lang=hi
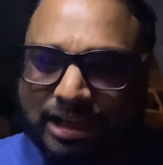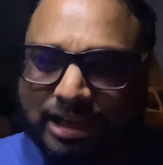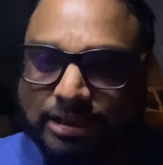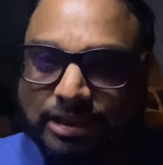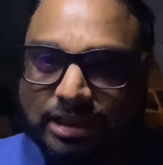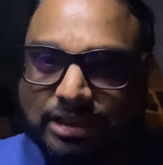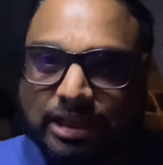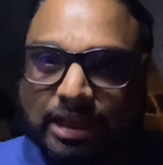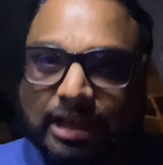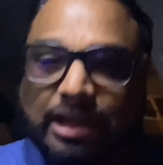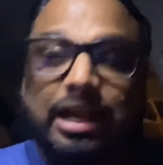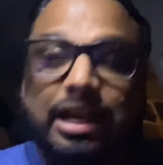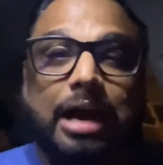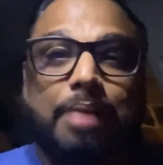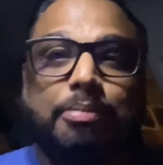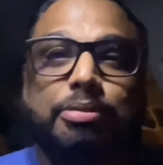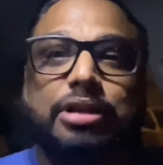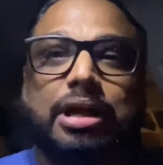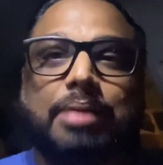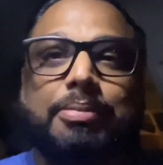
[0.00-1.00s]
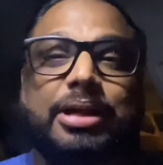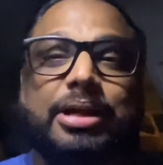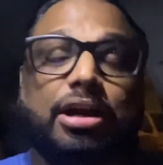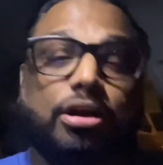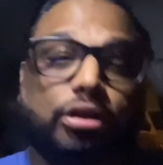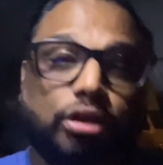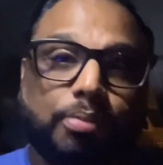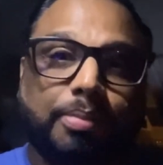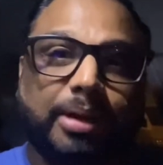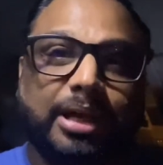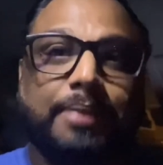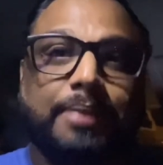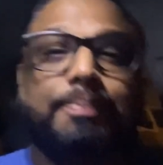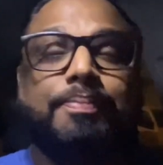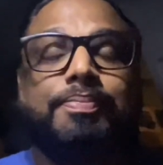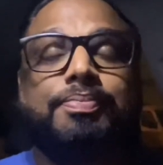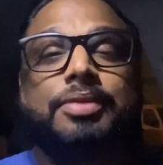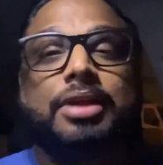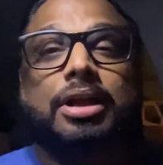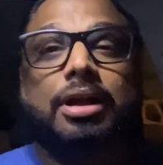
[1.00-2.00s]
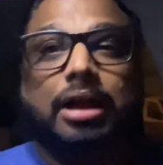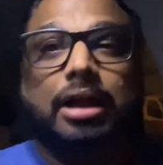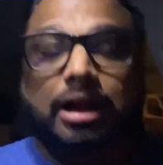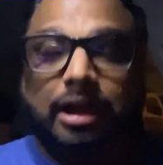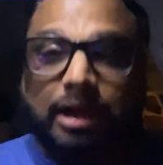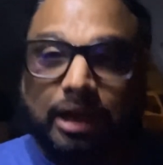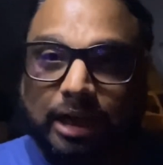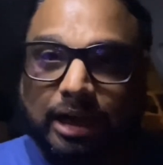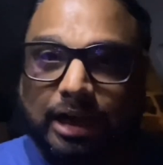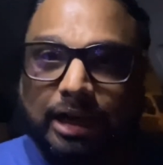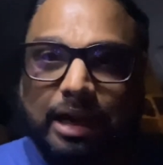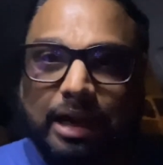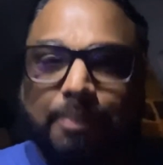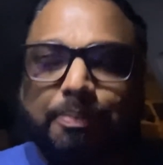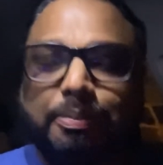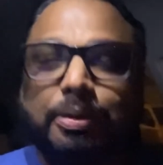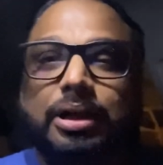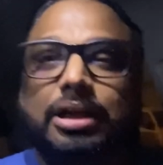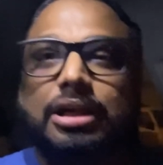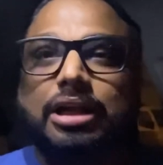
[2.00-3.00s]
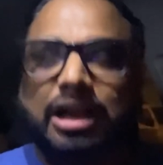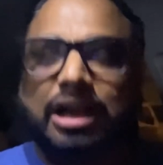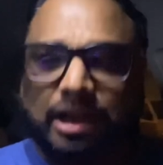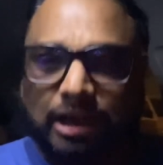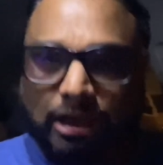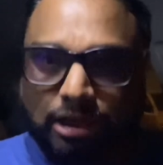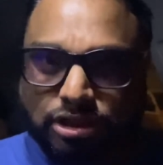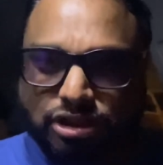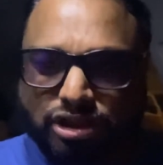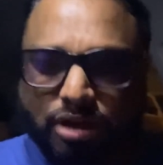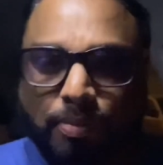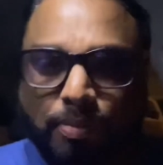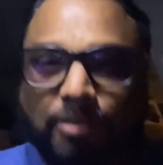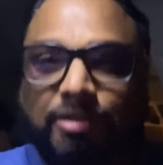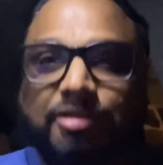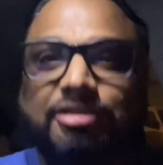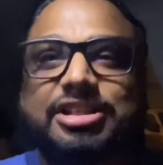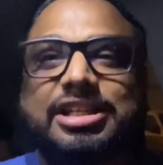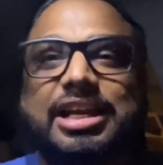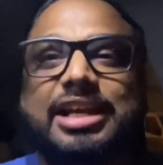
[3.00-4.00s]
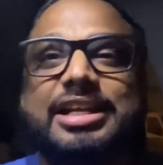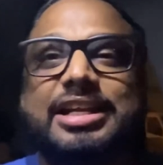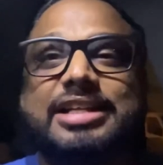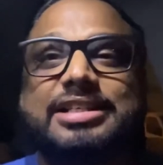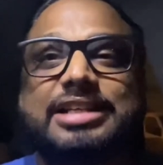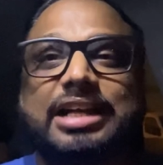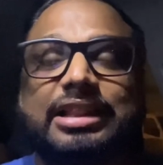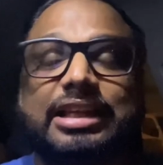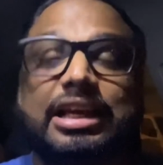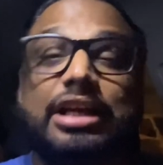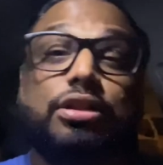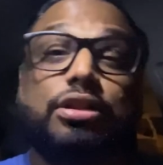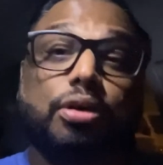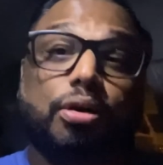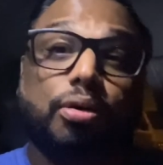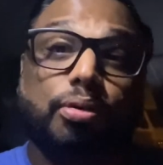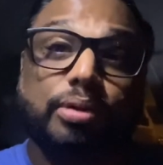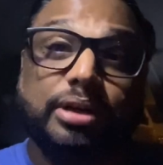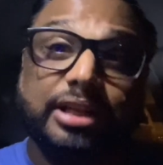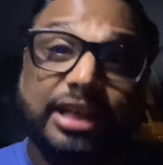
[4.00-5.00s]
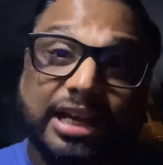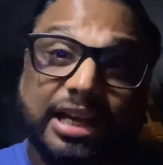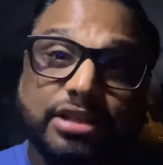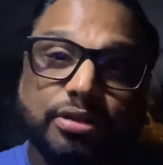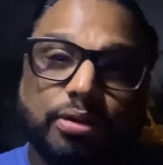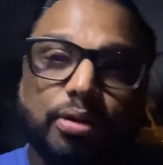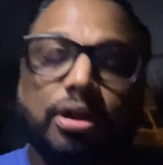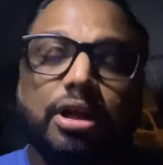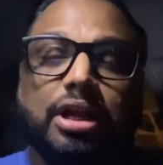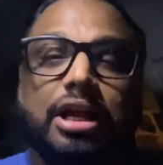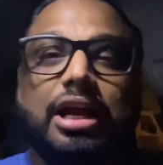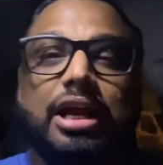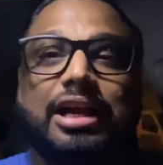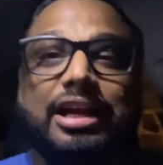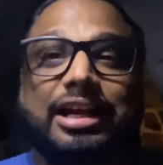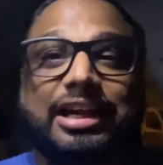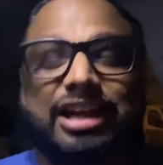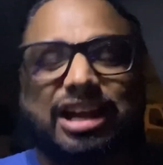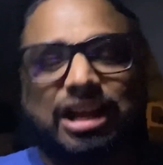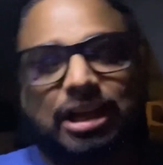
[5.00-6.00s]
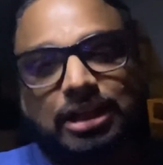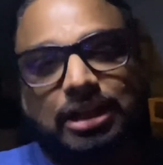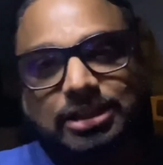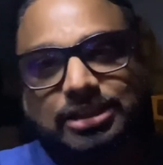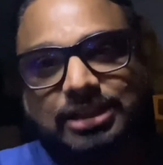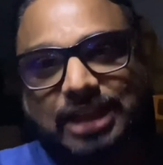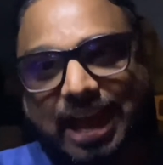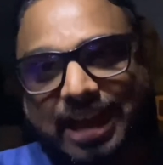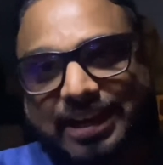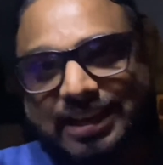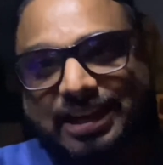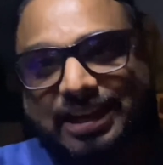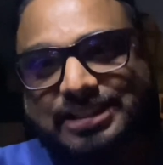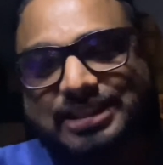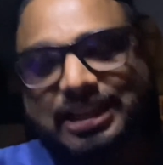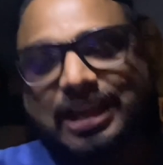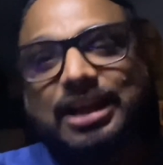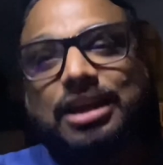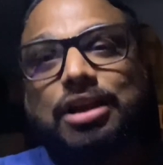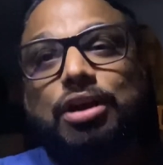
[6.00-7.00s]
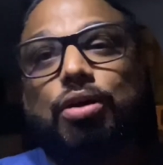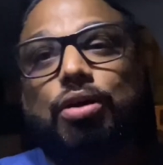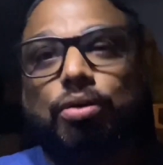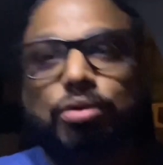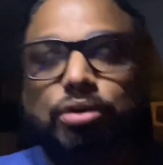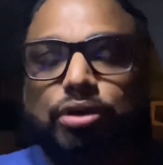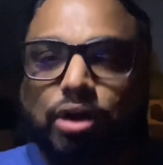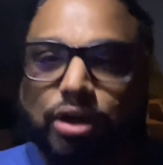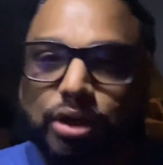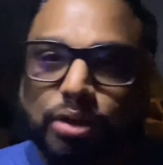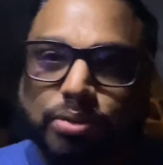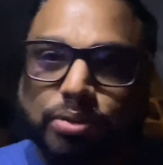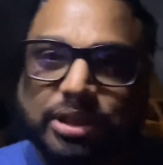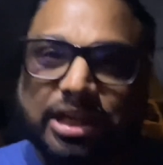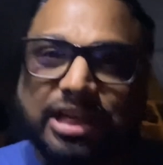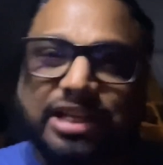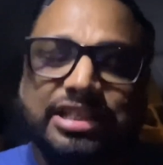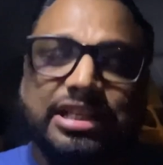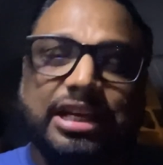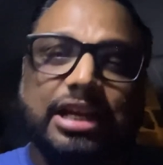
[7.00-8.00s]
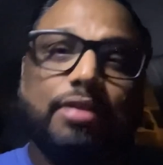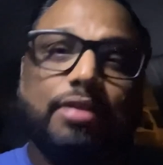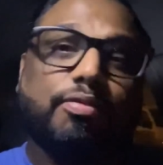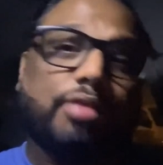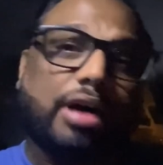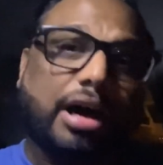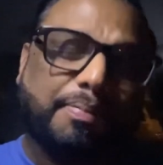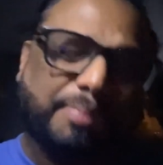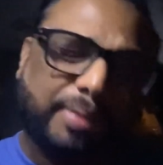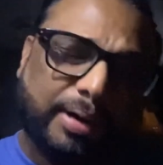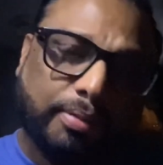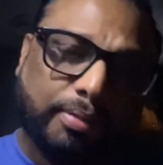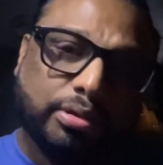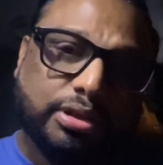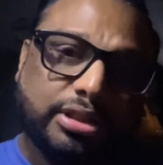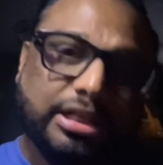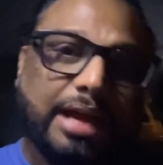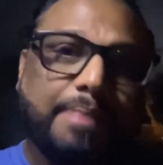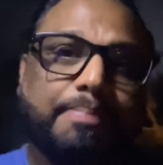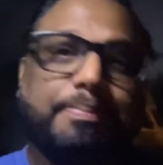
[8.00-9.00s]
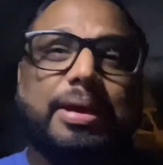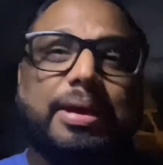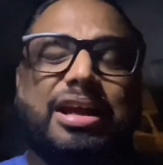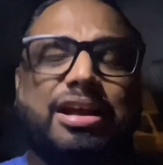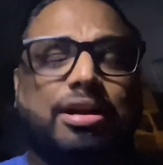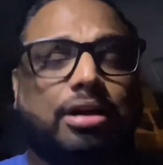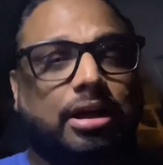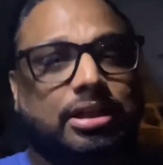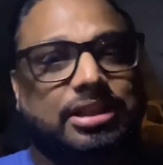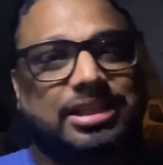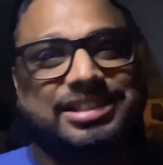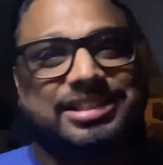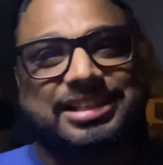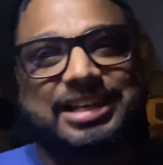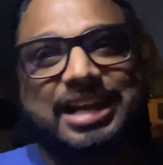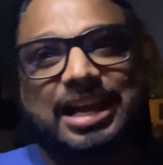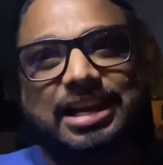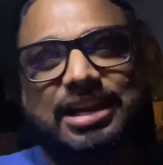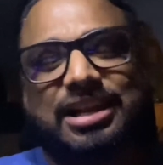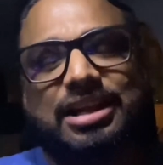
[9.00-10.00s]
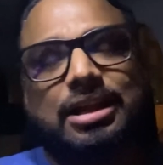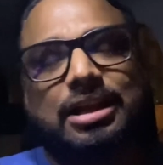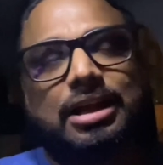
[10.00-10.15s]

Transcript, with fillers: जैसे कि अबू धाबी और दुबई अगर आप स्टॉप ओवर वीजा लेना चाहते हैं तो उनकी जो कैरियर्स है उनको यूज कीजिए वहां पर उस टाइम पे सिक्सटी नाइन